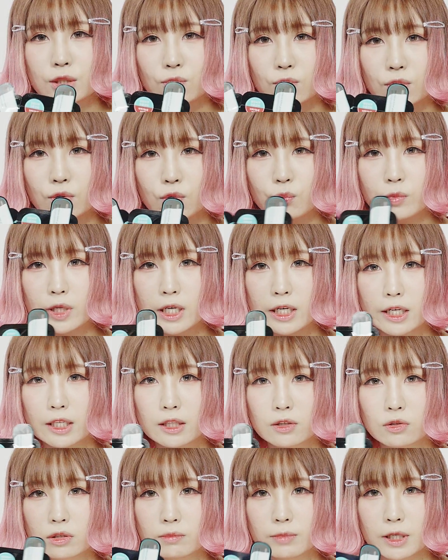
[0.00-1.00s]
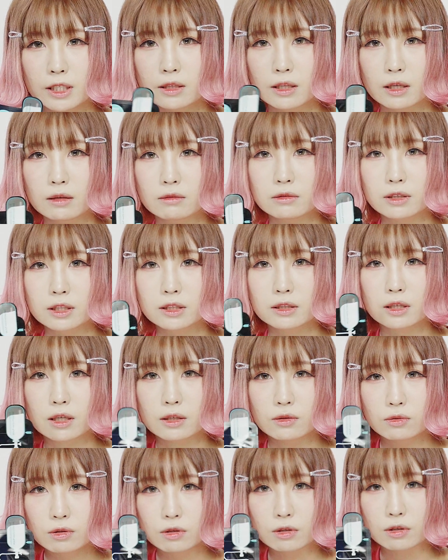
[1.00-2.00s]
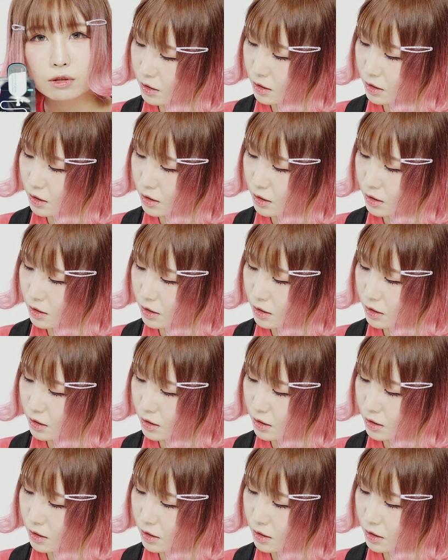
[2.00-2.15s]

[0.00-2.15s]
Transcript: にこれお土産で配ってるんですけど